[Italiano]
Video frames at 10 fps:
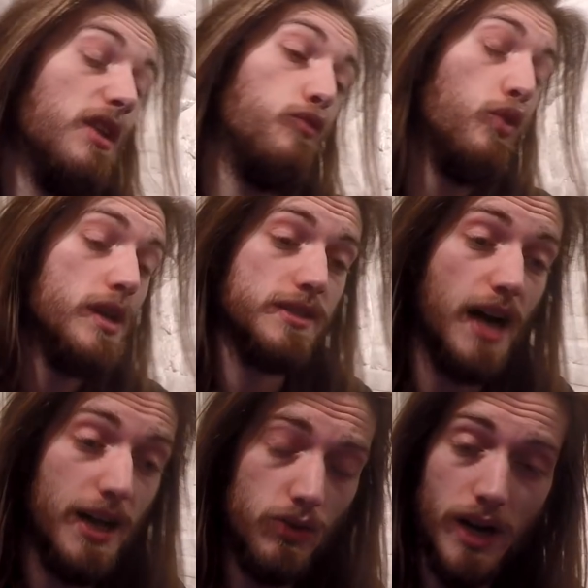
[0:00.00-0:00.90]

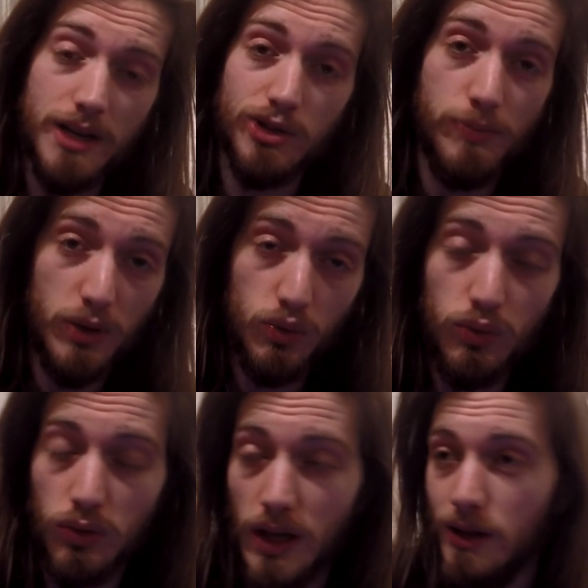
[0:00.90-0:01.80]
Influenzato anche e
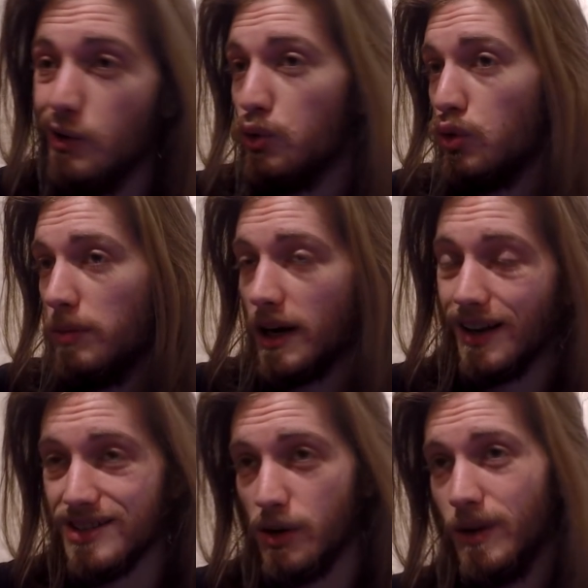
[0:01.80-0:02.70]
soprattutto dagli youtuber che
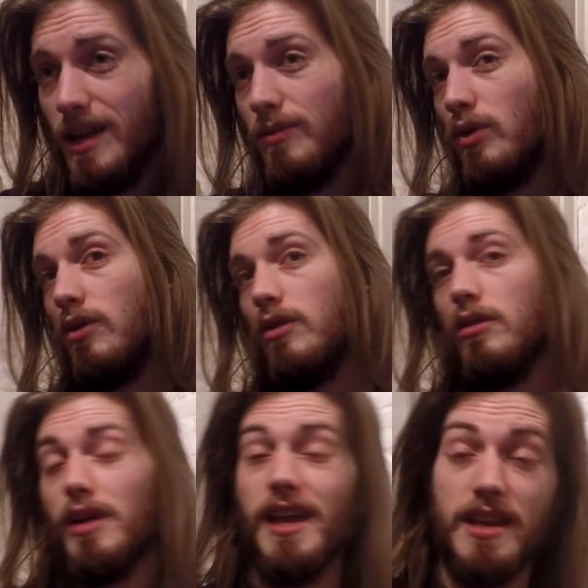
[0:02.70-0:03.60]
seguivo
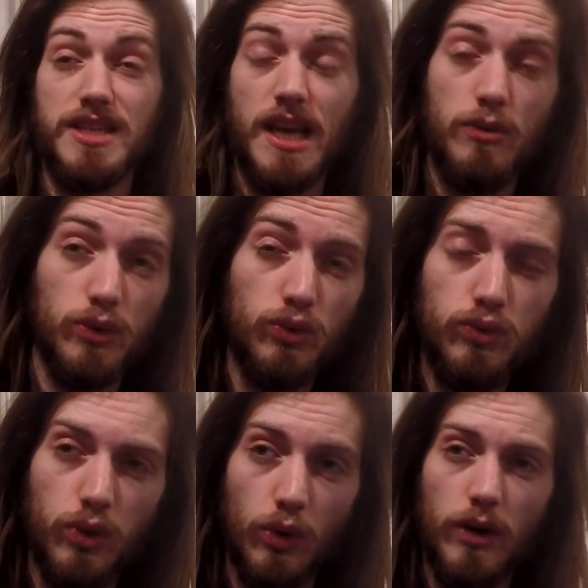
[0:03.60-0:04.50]
e che seguo
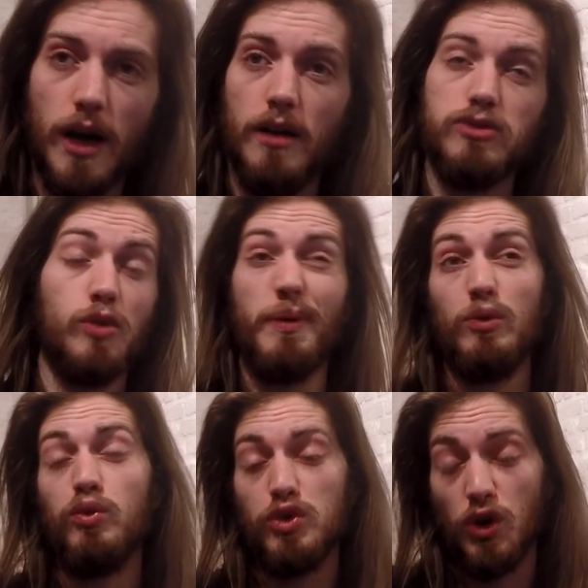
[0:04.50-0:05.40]
tuttora,
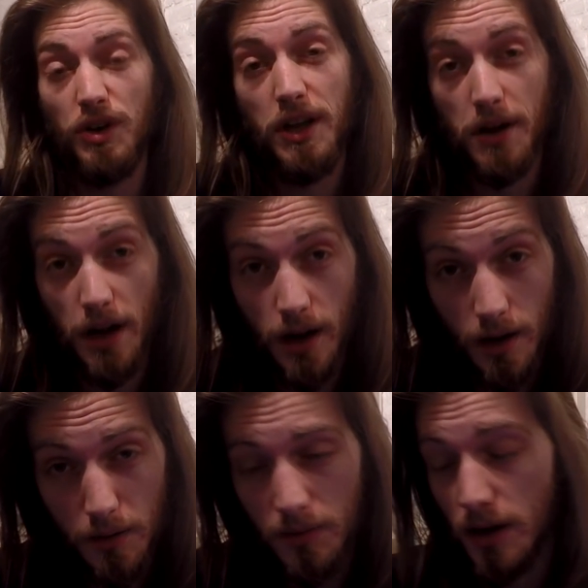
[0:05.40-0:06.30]
soprattutto Johnny
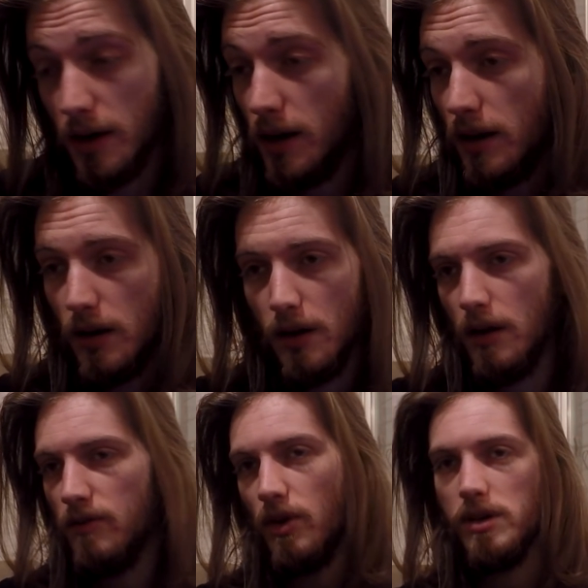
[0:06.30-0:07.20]
Crick, perché
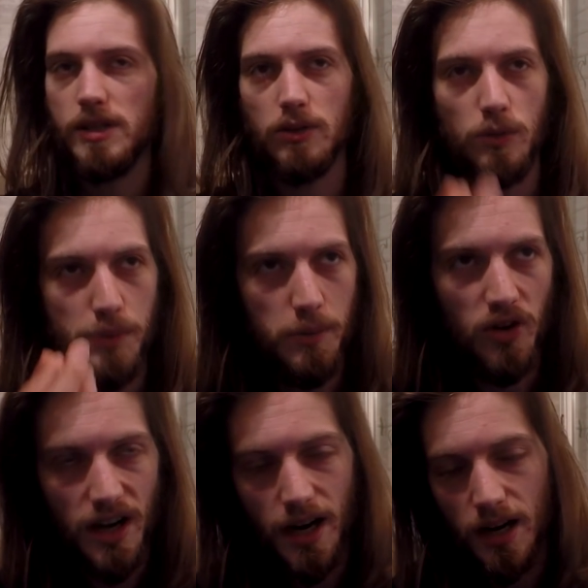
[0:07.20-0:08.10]
Fioi è stato il primo
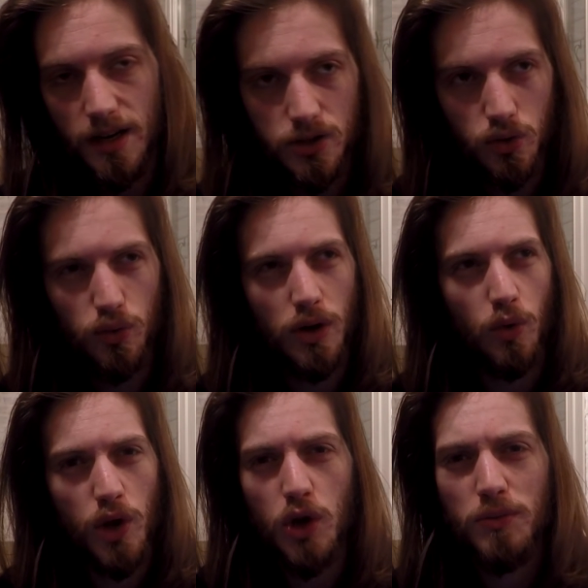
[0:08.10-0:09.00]
canale in assoluto a
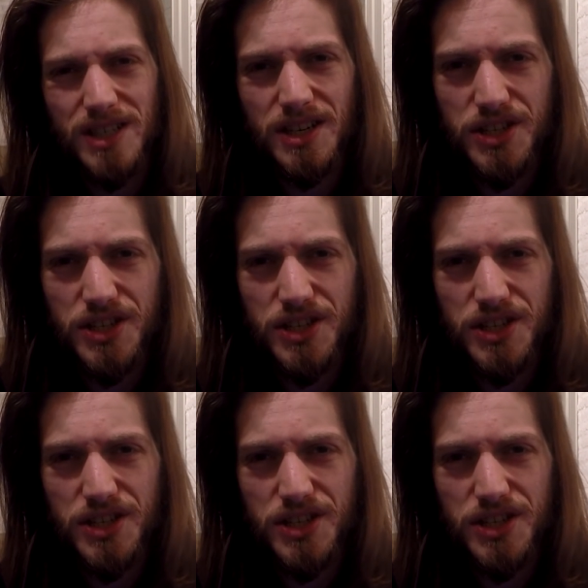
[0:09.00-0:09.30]
cui io mi sei